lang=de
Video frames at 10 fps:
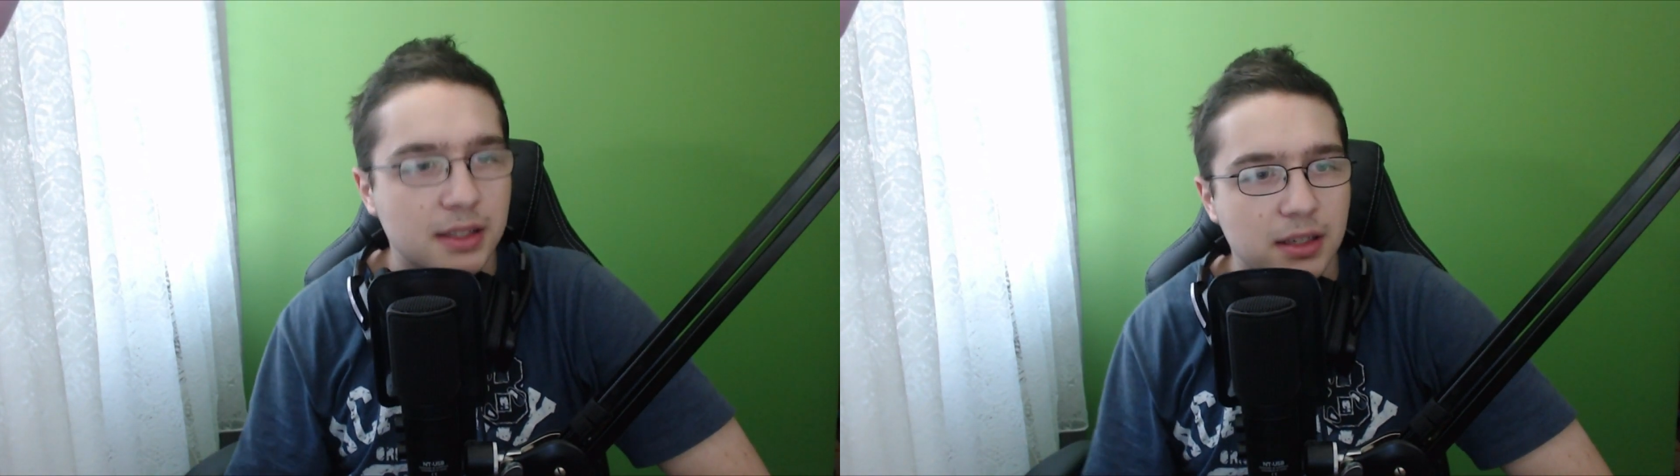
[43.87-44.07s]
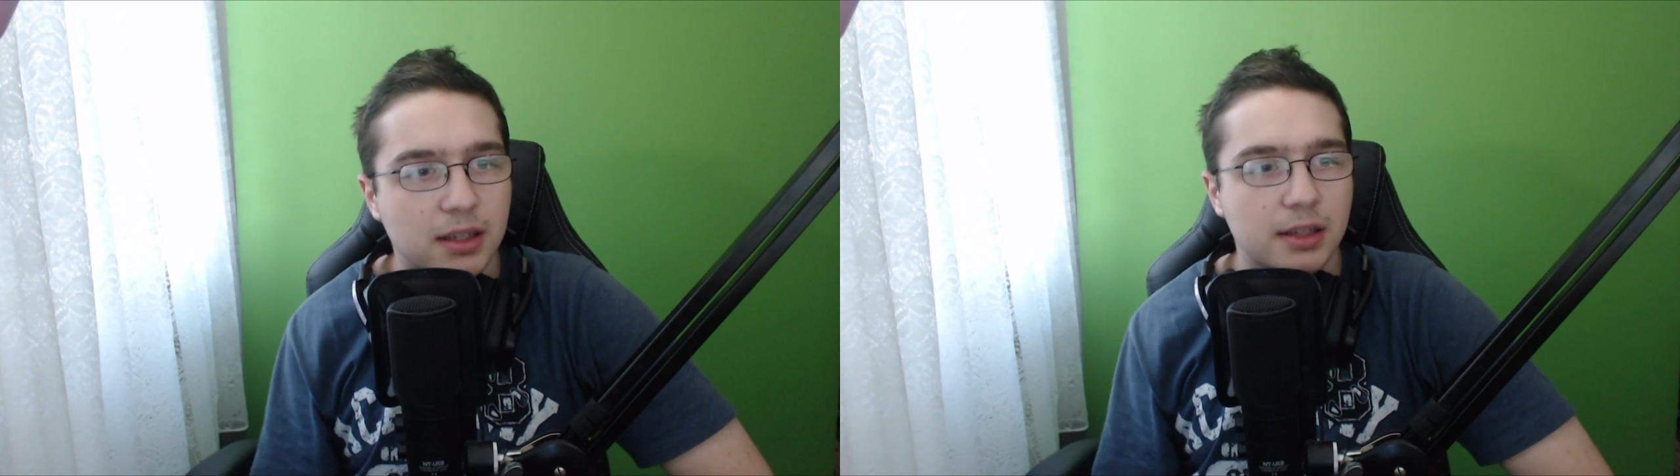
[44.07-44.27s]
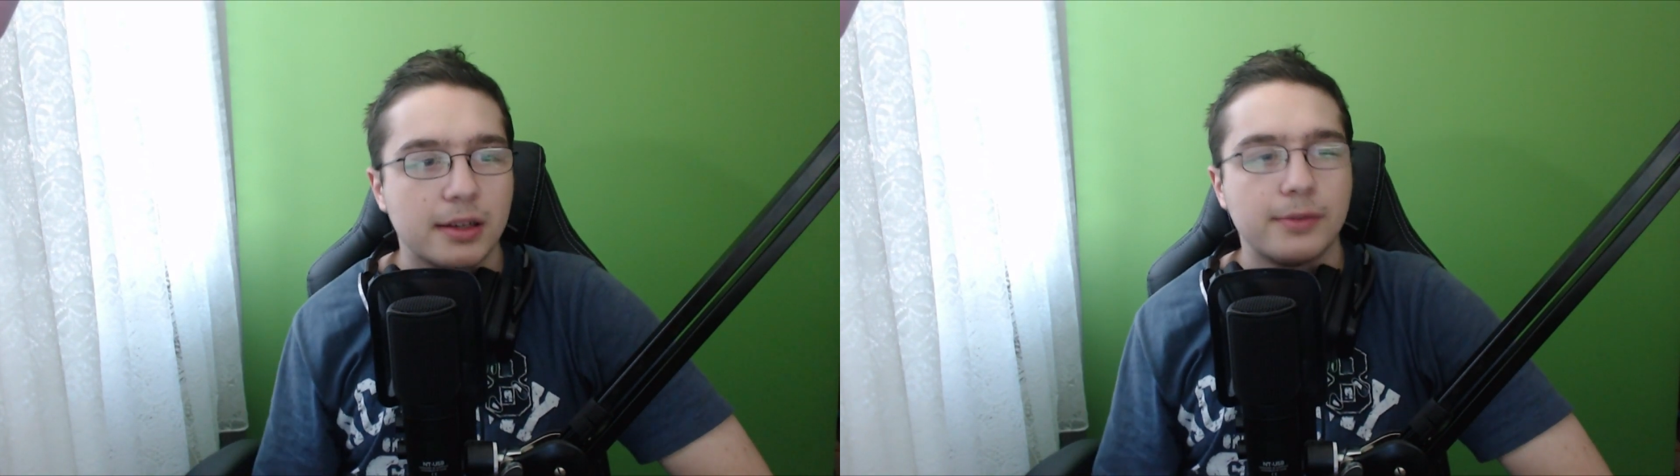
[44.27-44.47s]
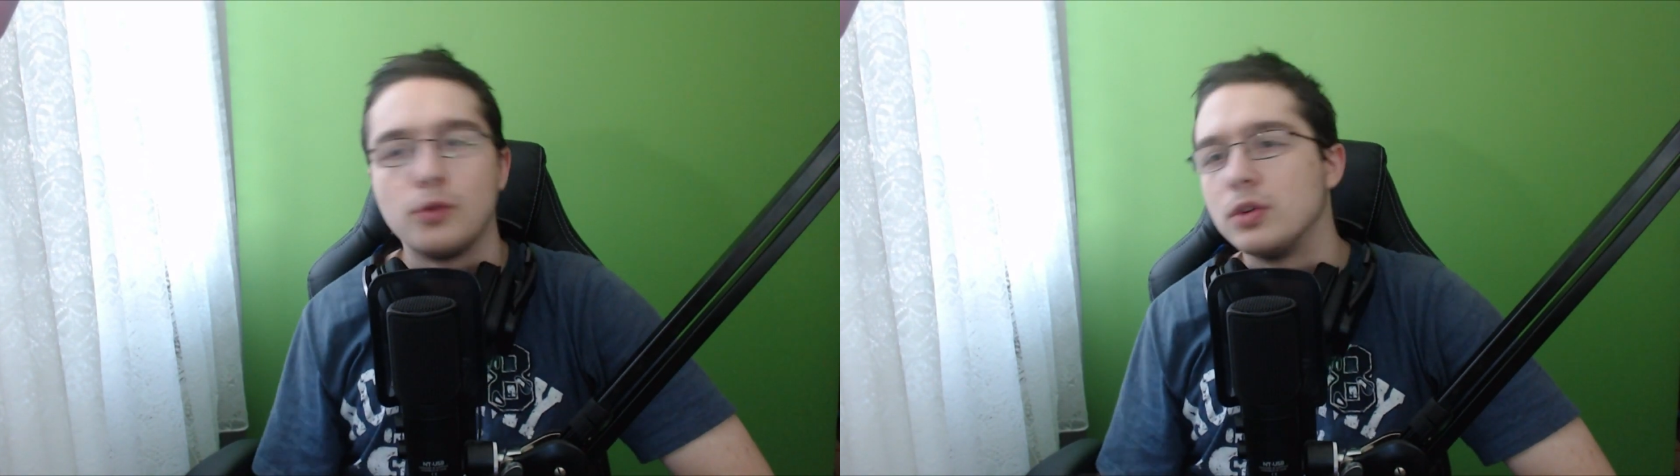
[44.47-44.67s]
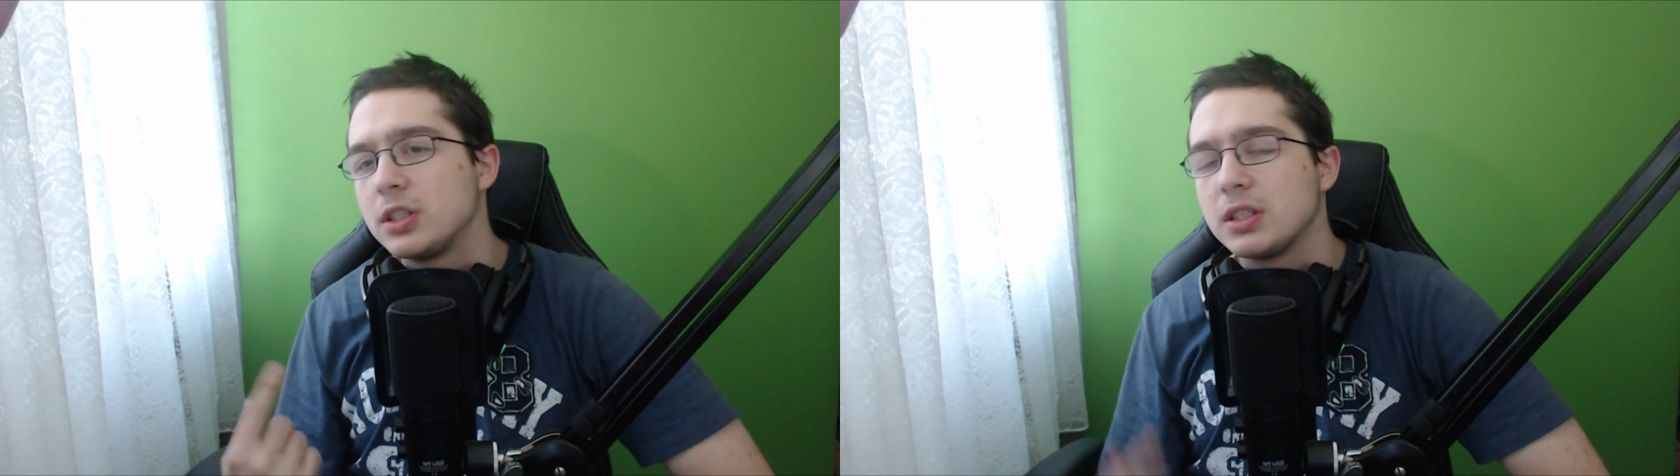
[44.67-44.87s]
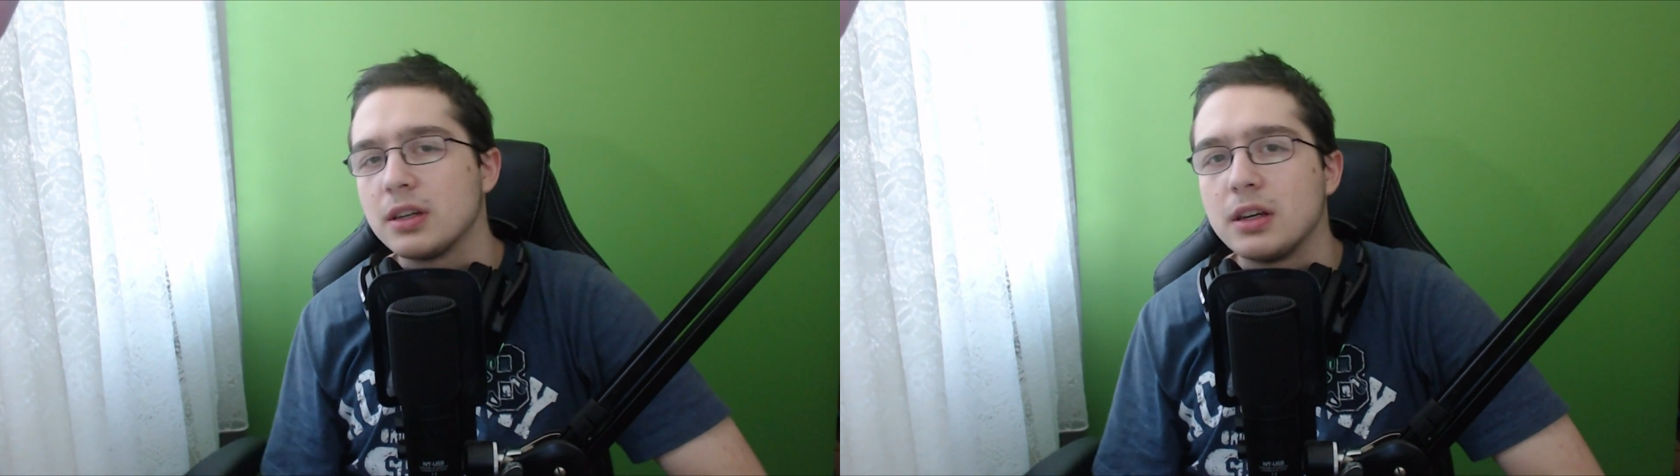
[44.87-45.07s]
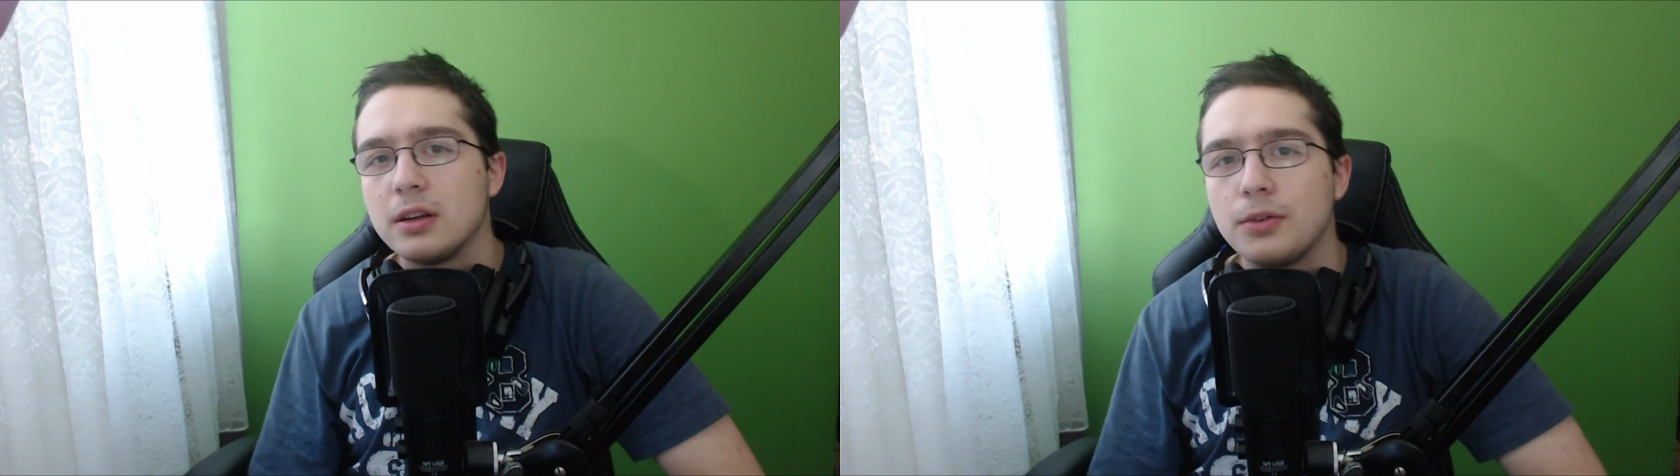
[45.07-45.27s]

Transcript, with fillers: äh, wo ich äh,